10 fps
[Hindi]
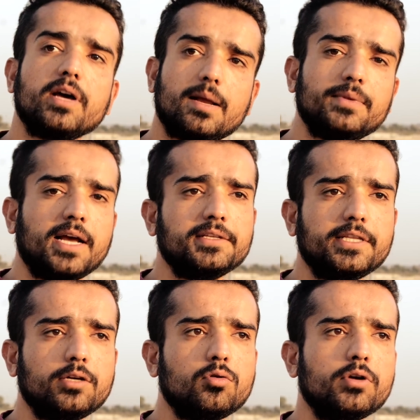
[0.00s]
अगर आप ध्यान से
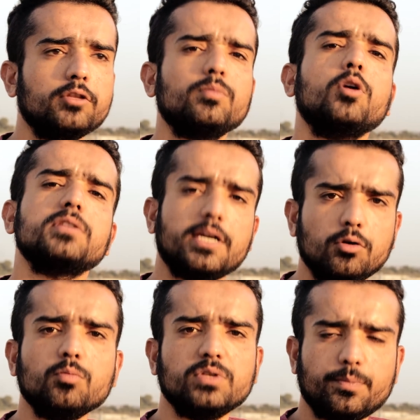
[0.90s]
देखोगे तो बहुत सारे
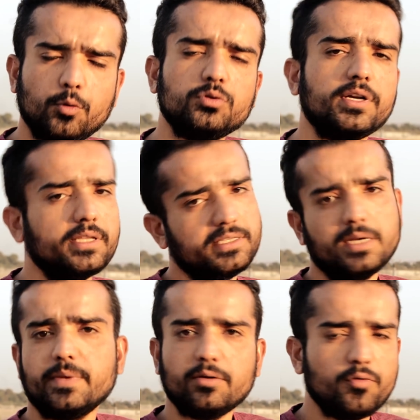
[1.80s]
लोग मुझसे पूछ रहे थे
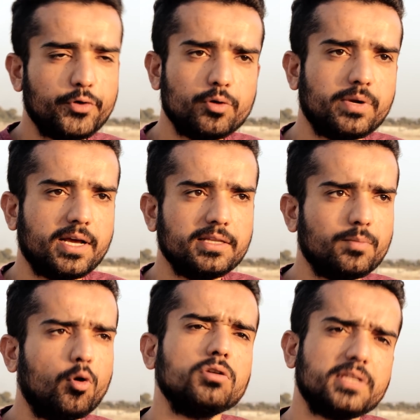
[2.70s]
इसलिए मैंने वो वीडियो बनाया था
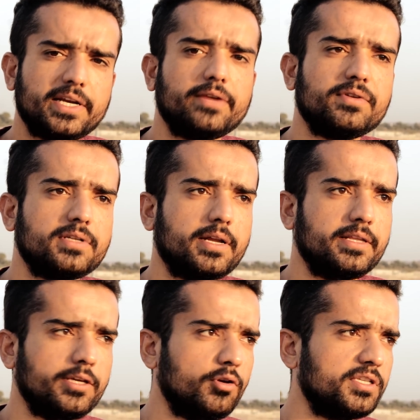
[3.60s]
बहुत सारी रिक्वेस्ट आ
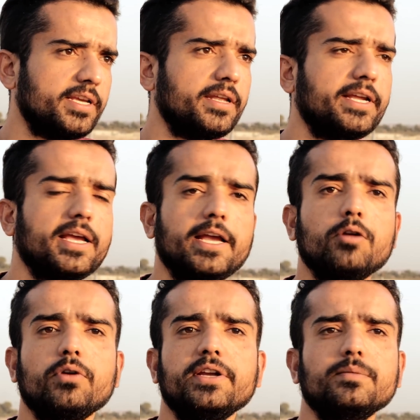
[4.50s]
रही थी और इसके
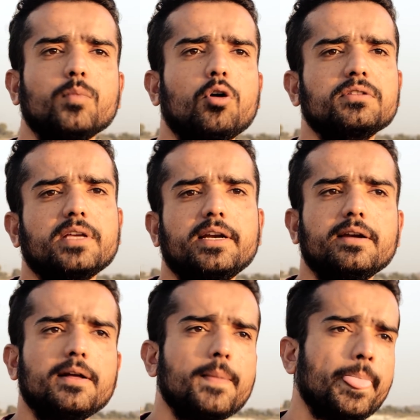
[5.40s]
अकॉर्डिंग बहुत सारे ना